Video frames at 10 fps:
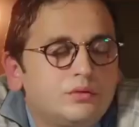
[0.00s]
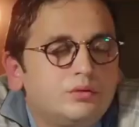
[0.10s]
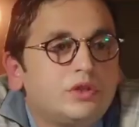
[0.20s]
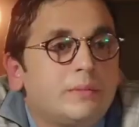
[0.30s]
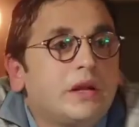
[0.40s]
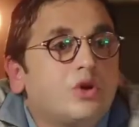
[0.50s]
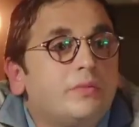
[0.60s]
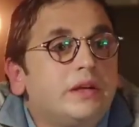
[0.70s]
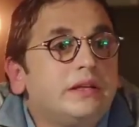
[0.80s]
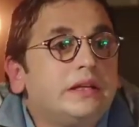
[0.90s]
وانت مالك
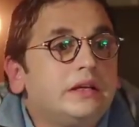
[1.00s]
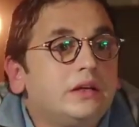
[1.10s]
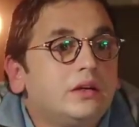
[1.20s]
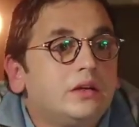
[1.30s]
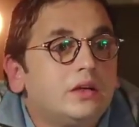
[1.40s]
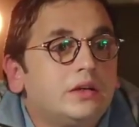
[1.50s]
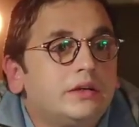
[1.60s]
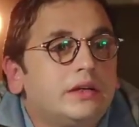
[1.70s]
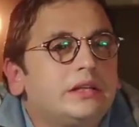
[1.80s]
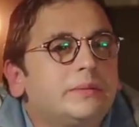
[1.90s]
ومال نيلي
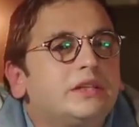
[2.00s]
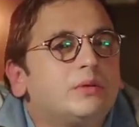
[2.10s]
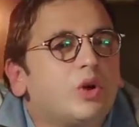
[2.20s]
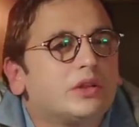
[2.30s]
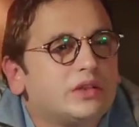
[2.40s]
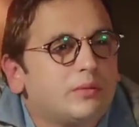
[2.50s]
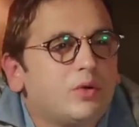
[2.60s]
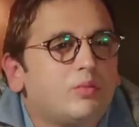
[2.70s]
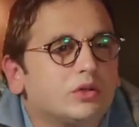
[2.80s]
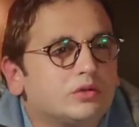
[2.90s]
نيلي دي بنت
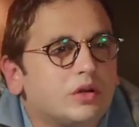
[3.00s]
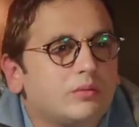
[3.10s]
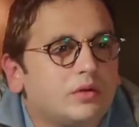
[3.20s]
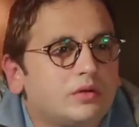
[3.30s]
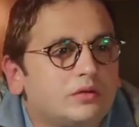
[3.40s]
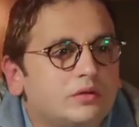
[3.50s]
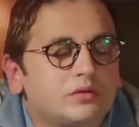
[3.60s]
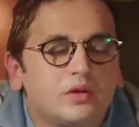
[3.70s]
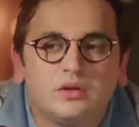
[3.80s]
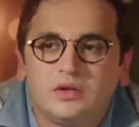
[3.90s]
مؤدبه ومحترمه
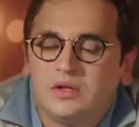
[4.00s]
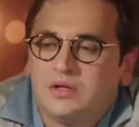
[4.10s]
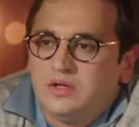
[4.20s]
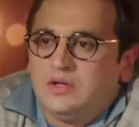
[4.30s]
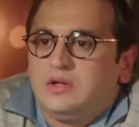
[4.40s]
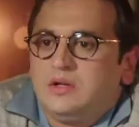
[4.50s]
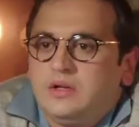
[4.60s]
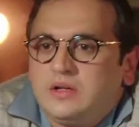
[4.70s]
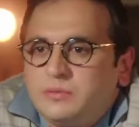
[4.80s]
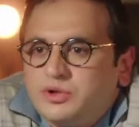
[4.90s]

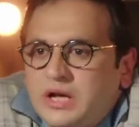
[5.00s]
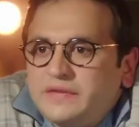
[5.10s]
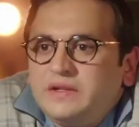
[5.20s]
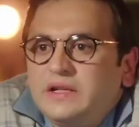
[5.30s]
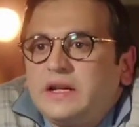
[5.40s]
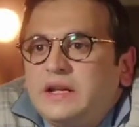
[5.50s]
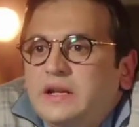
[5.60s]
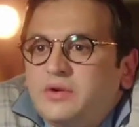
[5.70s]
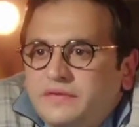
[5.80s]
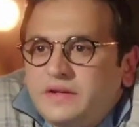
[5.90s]
انا مش عارف ايه اللي
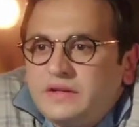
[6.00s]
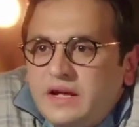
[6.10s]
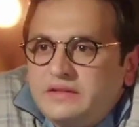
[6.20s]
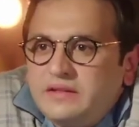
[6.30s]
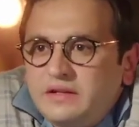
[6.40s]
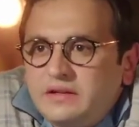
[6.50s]
خلاني اوافق انها تيجي